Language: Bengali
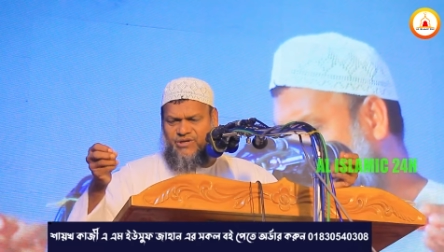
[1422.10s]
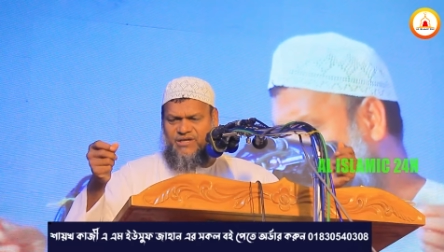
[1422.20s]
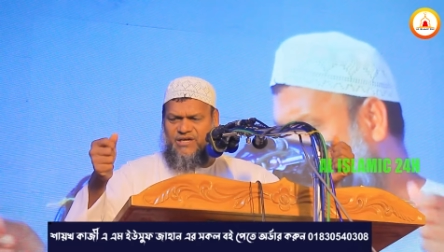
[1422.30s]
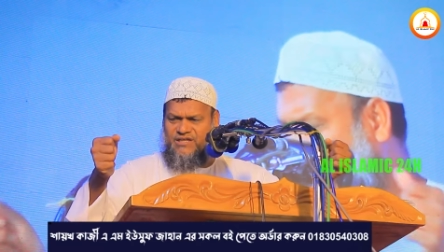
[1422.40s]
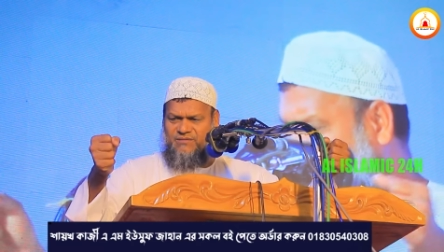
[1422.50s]
করে
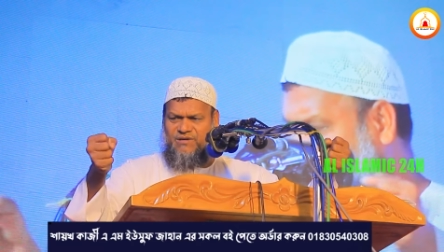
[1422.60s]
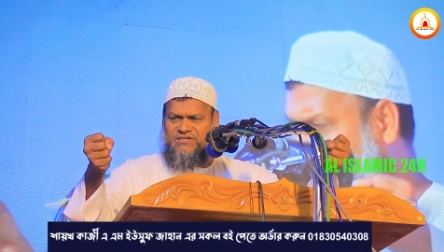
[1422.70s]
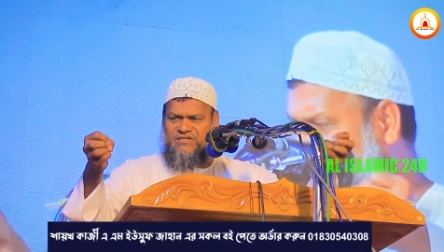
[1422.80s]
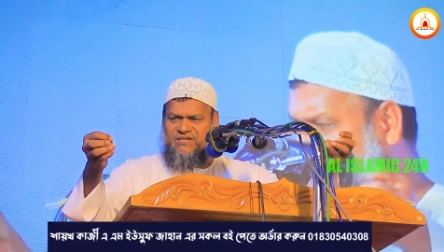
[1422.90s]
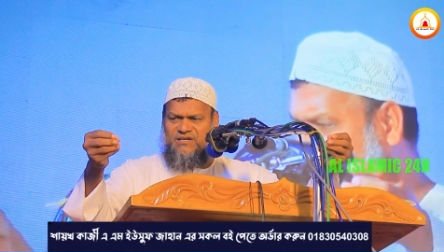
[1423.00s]
খেতে
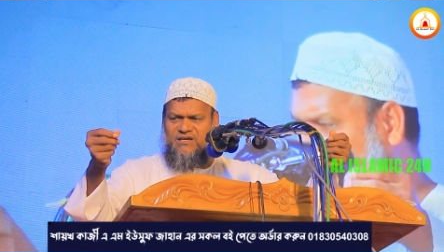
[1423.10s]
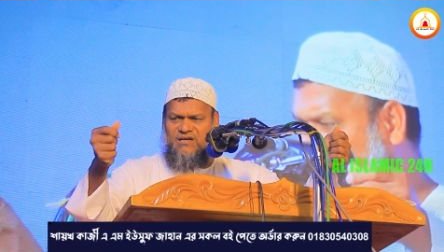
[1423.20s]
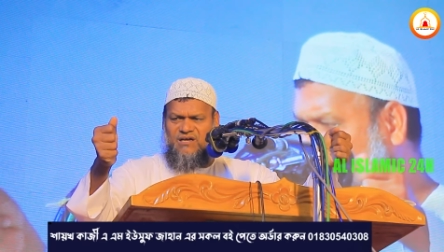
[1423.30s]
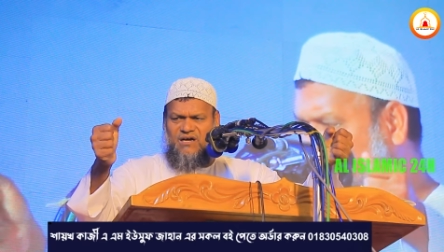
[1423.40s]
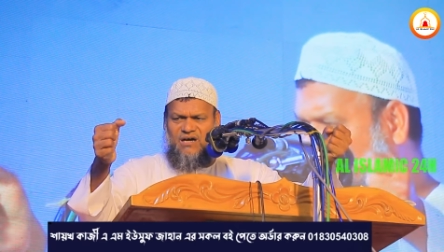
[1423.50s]
পারছি না
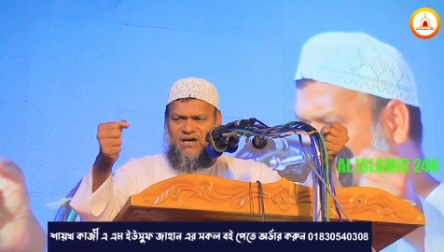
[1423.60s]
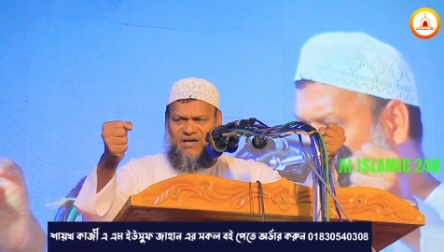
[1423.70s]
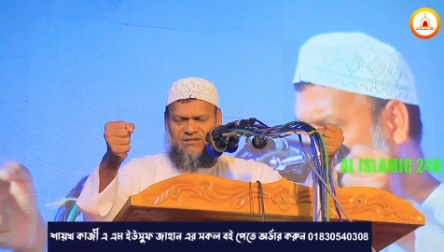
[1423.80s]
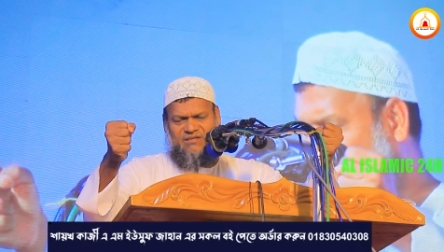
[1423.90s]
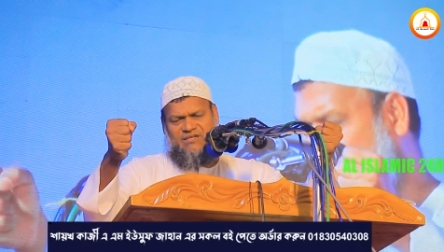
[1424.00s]

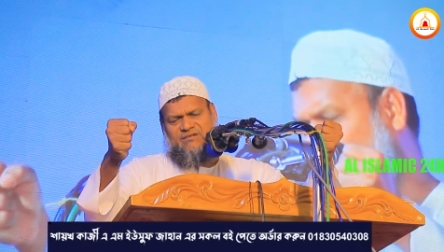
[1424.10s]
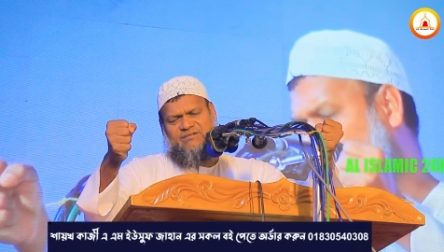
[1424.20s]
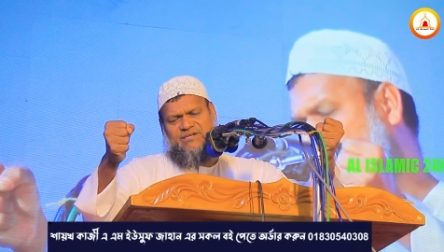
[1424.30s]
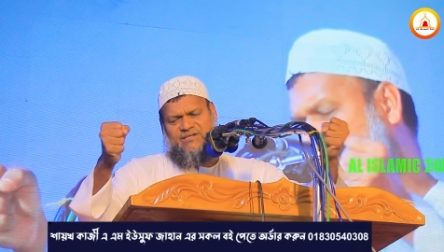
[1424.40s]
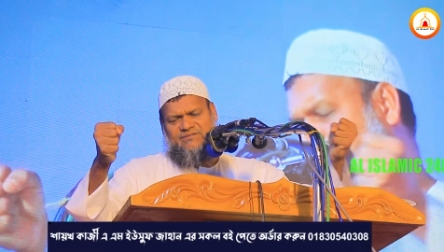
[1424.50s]
হাতে
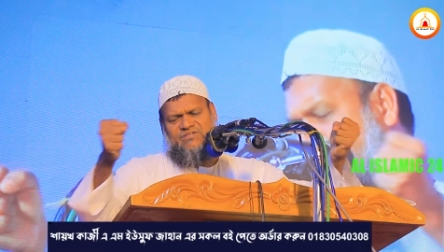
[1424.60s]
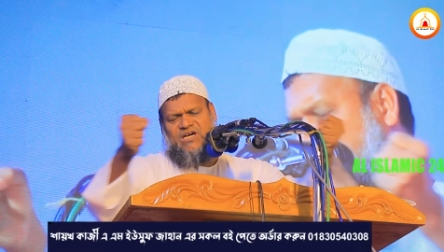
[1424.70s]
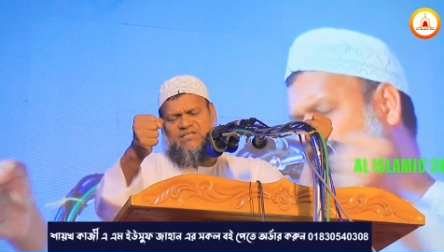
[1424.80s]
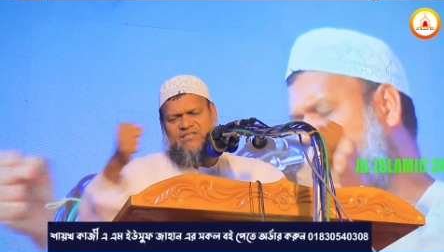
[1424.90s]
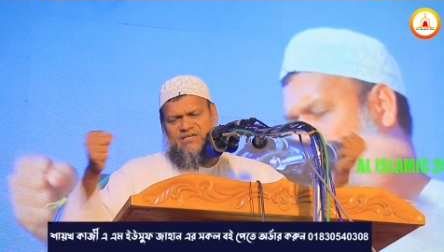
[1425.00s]

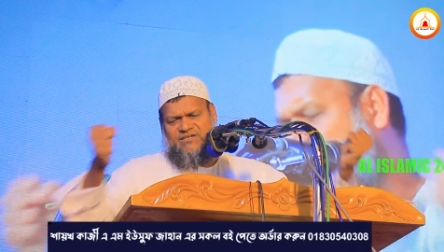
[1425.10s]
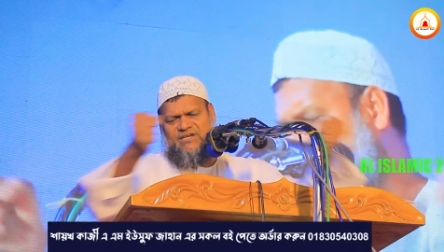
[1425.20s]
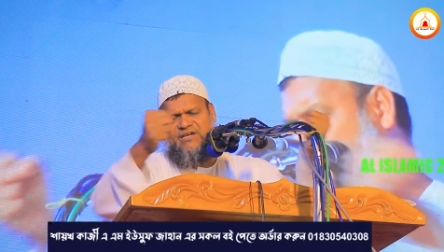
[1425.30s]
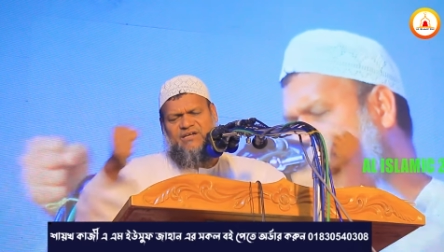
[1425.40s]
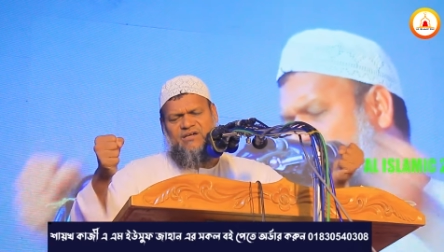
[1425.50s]
জাঁতা
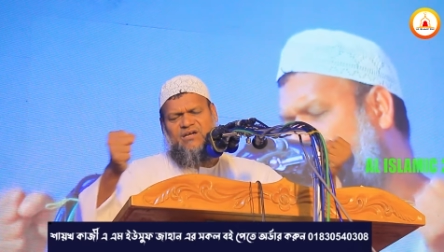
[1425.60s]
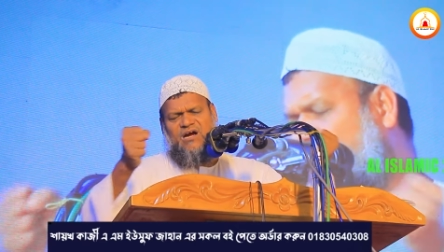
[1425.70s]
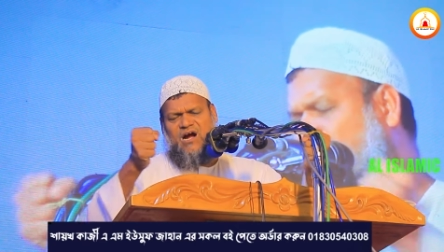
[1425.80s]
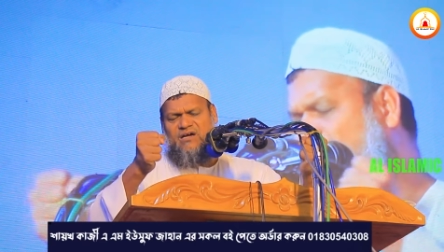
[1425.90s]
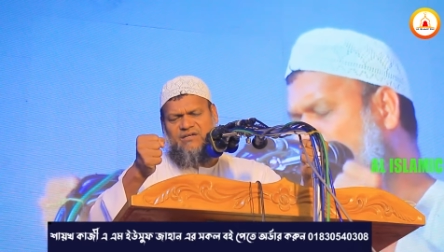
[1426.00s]
টেনে
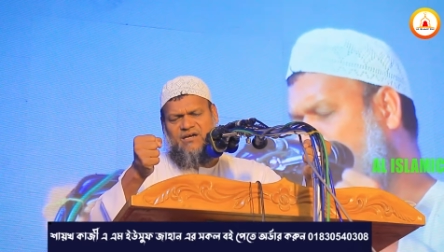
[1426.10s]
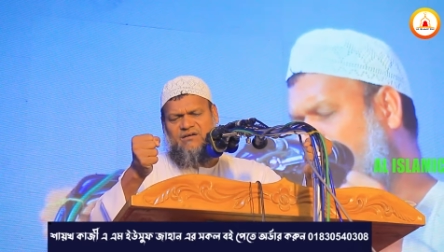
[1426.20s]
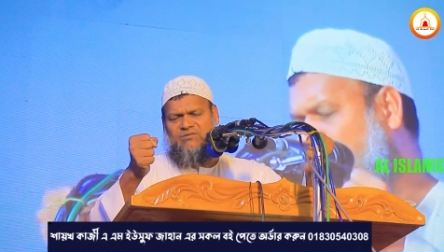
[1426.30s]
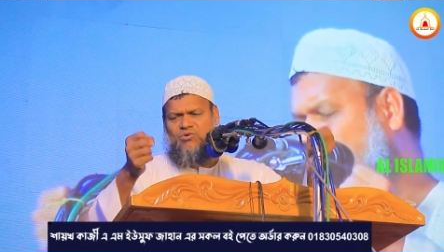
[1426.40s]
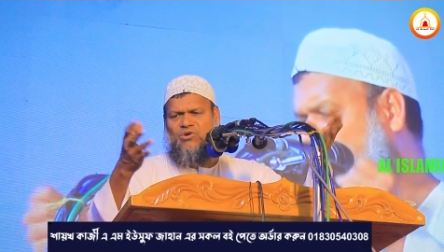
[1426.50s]
আটা
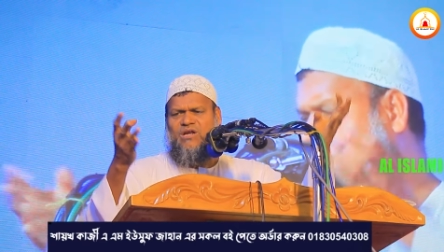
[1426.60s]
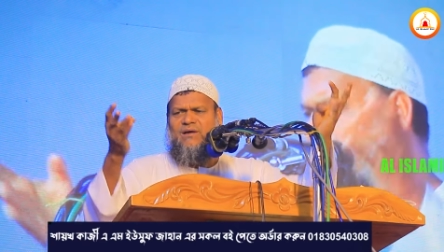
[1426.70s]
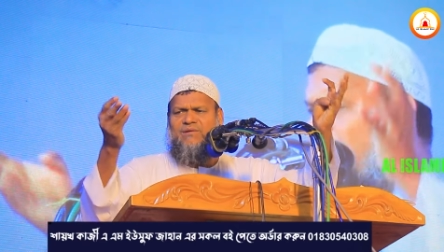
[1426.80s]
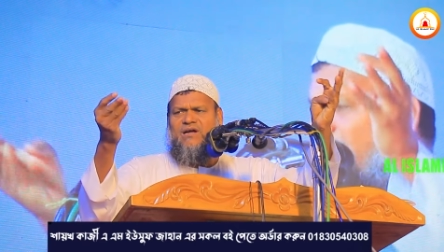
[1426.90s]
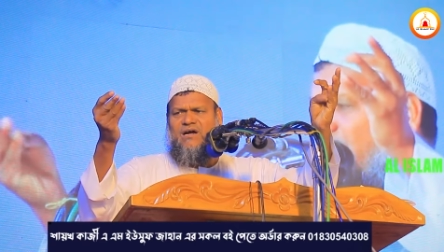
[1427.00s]
করলে
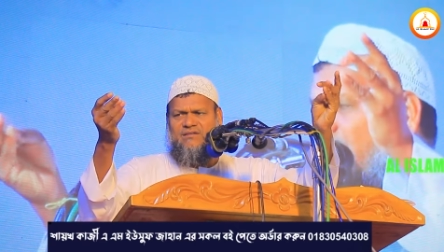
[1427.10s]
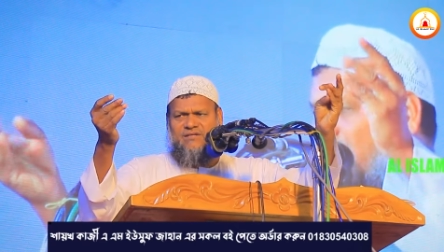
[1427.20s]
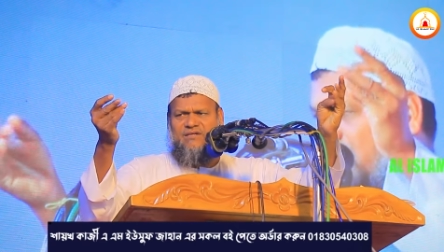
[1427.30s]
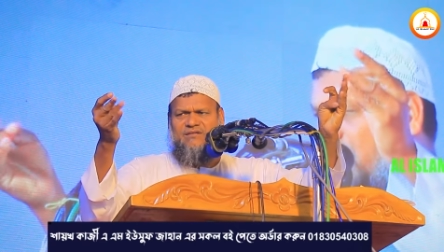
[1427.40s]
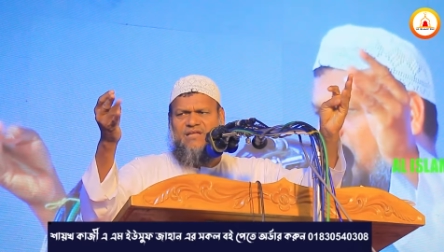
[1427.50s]
আমার
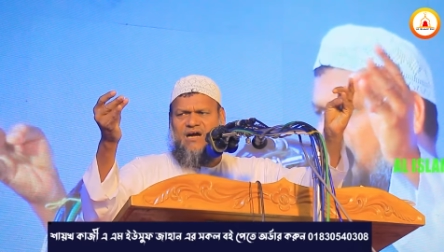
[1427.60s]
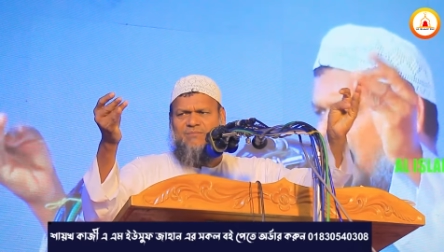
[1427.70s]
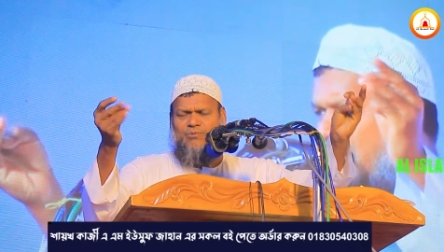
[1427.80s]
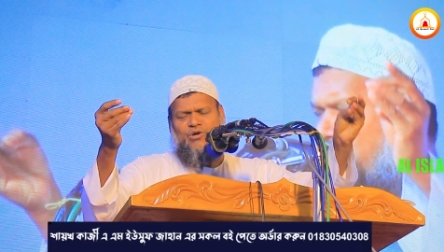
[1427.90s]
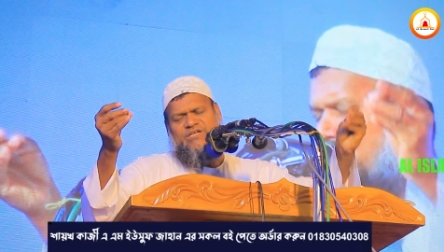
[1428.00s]
হাতে দাগ
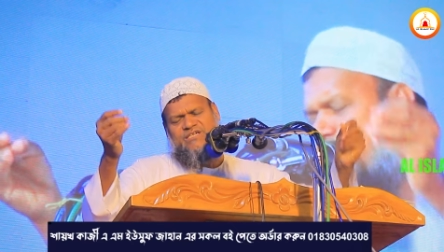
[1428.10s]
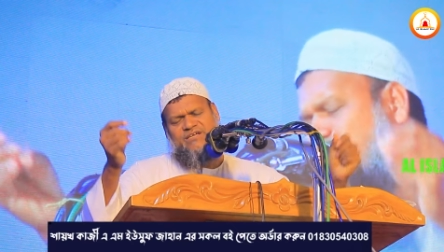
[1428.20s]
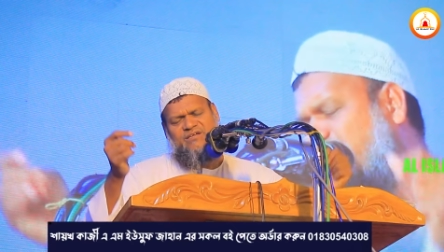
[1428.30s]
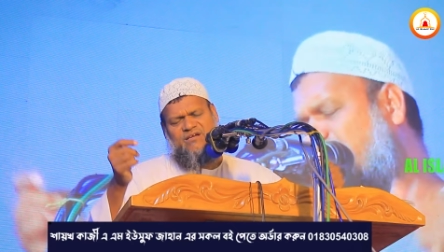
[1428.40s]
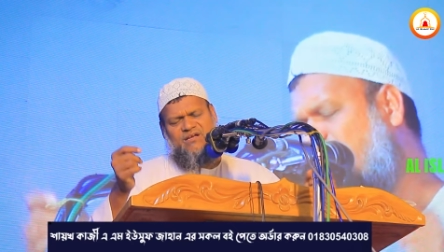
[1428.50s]
পড়ে
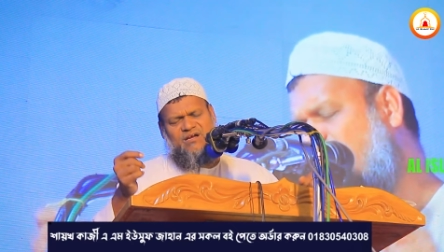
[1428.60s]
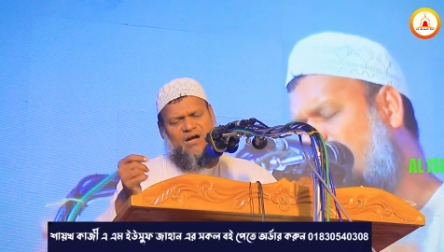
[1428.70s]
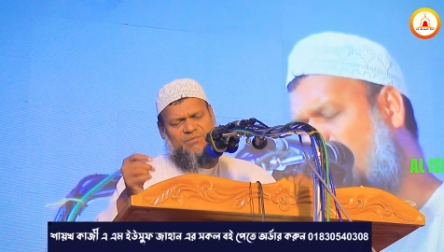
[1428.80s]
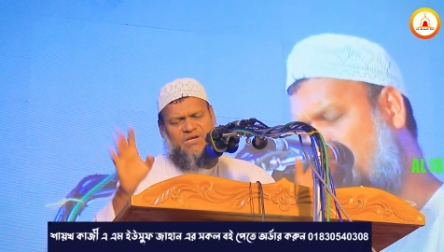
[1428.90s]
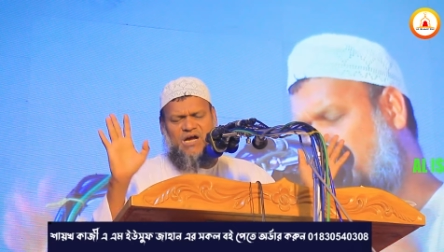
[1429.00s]
যাই
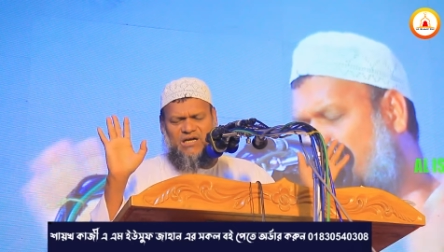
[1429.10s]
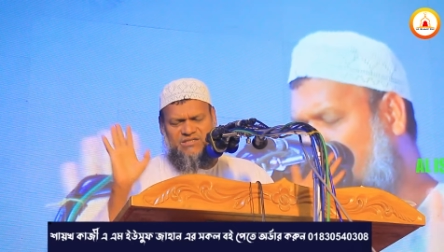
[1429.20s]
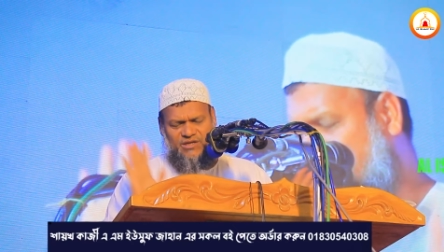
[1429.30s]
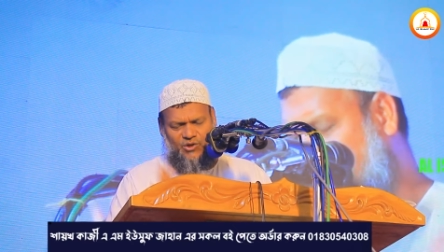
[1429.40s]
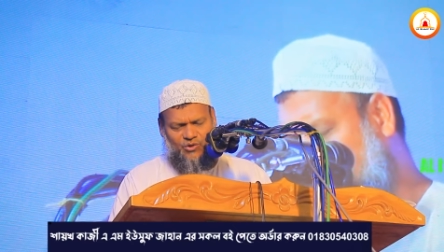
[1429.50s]
আমি
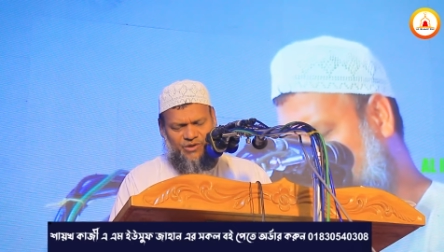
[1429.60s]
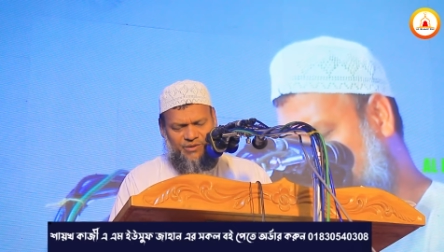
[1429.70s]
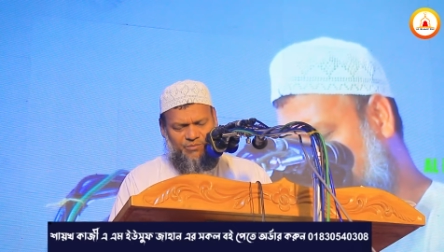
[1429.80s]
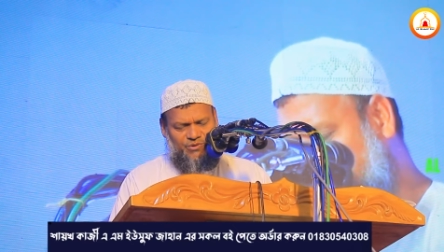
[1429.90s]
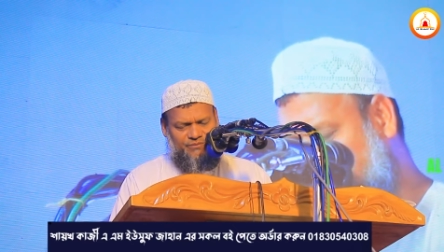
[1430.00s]
কাজের লোক নিব